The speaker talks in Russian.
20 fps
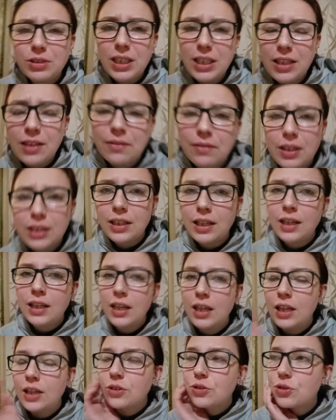наверное,
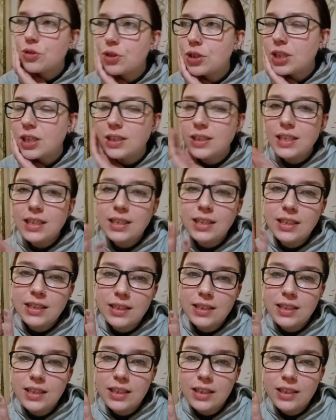чужие дети не
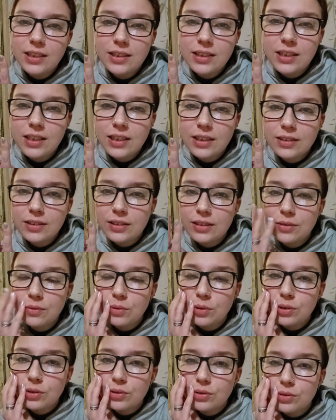сильно интересны.
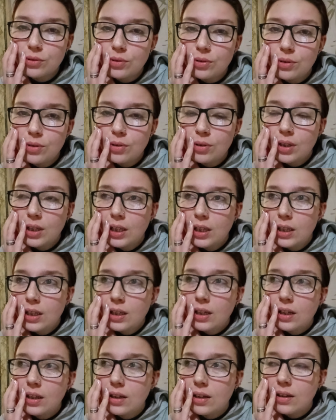Вот. Но
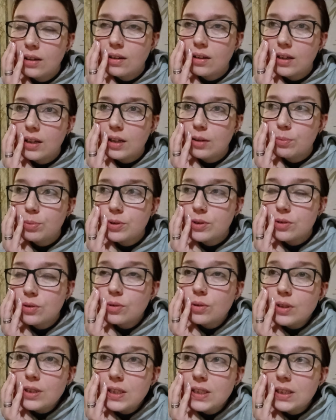а, как бы с
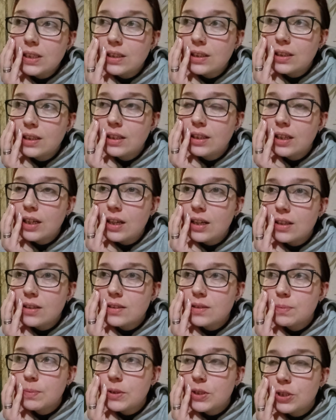другой стороны,
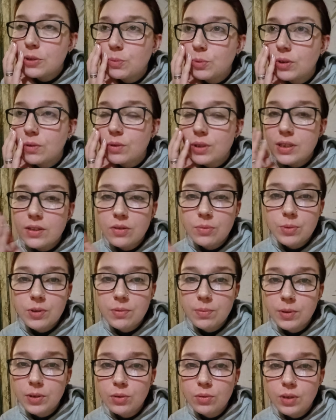я с большим удовольствием
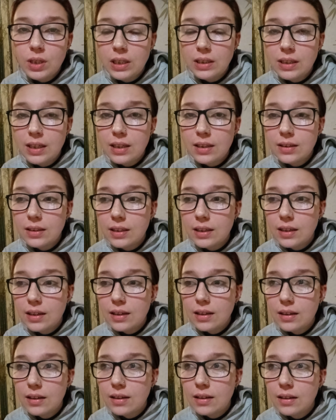смотрю канал
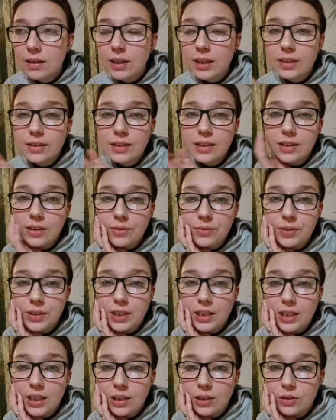а, Ангелов
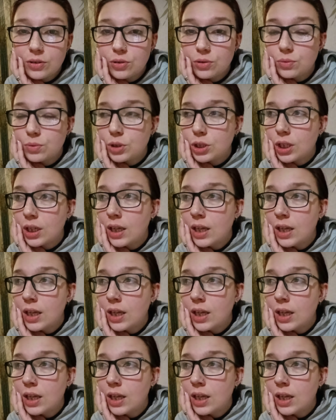Линии Ксюши,